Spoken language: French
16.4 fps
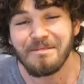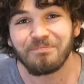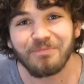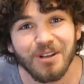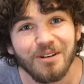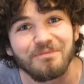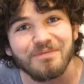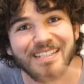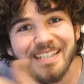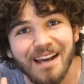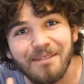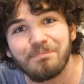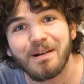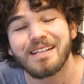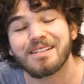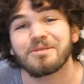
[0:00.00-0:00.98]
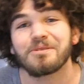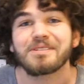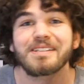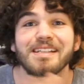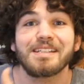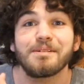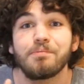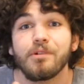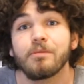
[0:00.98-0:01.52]
Non, ça passons, ça
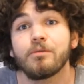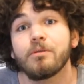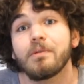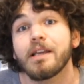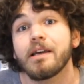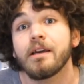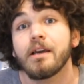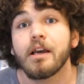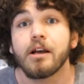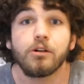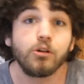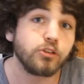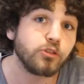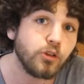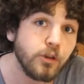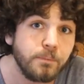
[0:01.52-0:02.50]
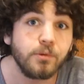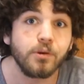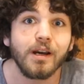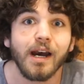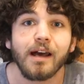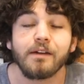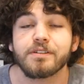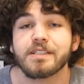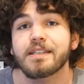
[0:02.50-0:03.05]
c'est pour meubler. L'autre truc plus
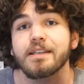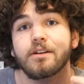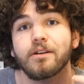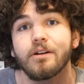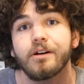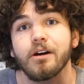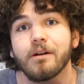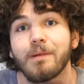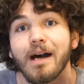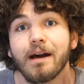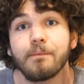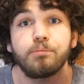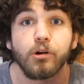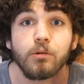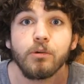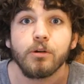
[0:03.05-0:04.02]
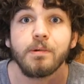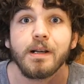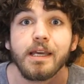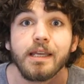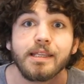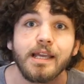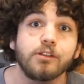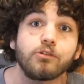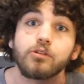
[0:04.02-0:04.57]
grave, c'est que bah, pour meublé,
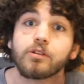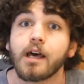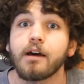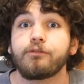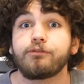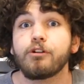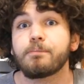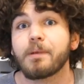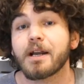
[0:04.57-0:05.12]
il y a d'autres infos